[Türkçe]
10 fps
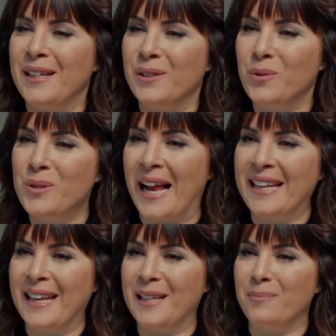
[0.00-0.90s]
e,
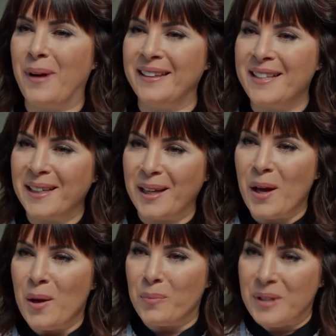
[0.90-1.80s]
güzel gelinim ben de
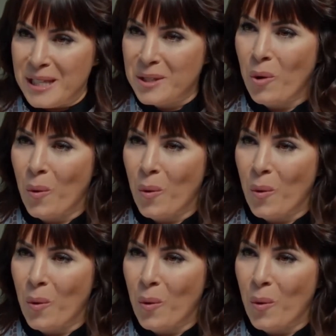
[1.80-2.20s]
sana bir şey